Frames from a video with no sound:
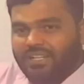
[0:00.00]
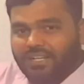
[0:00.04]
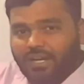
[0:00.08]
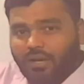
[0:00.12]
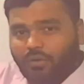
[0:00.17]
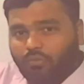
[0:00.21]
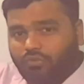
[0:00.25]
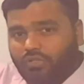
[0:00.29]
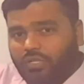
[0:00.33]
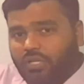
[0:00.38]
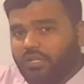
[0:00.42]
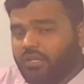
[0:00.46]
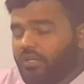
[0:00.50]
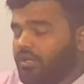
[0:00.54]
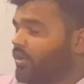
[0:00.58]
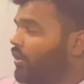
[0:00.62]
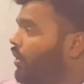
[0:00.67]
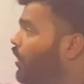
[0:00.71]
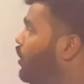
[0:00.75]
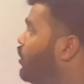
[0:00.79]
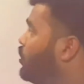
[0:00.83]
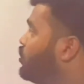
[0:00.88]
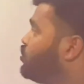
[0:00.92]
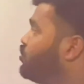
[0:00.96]
अकाउंट
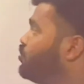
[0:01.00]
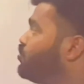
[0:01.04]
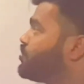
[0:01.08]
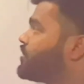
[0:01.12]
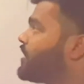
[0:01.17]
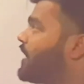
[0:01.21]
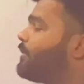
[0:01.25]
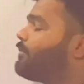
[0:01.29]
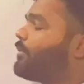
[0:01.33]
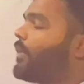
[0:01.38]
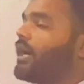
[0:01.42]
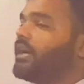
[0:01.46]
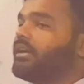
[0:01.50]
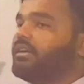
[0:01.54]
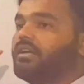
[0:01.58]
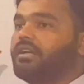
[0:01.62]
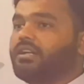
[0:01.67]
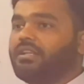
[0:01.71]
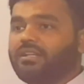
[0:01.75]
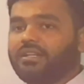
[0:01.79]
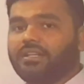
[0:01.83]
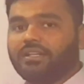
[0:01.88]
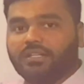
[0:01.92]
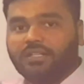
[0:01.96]
और दूसरा
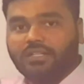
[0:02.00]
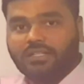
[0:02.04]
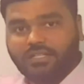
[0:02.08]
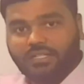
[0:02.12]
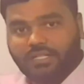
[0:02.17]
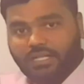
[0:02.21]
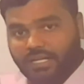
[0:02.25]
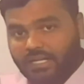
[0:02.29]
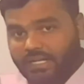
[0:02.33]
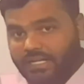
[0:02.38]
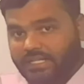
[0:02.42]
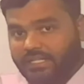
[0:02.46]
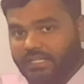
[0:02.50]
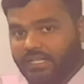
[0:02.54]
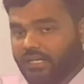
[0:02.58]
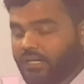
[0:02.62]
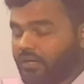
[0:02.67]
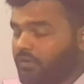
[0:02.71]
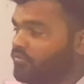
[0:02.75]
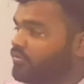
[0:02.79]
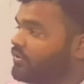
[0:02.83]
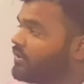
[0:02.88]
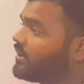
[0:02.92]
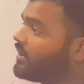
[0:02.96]
पार्टनर करेंट
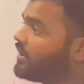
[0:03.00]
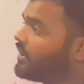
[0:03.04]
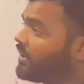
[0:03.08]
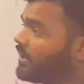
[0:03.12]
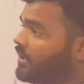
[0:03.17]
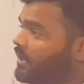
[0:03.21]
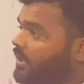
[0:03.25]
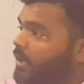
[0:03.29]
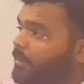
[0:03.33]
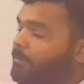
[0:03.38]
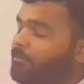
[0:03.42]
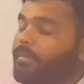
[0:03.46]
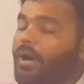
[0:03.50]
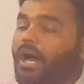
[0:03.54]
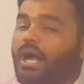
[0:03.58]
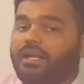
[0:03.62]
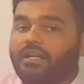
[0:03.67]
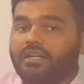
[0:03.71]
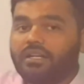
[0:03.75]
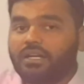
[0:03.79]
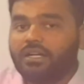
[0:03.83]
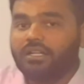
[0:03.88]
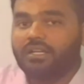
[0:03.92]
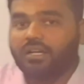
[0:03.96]
अकाउंट
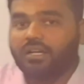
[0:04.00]
पार्टनर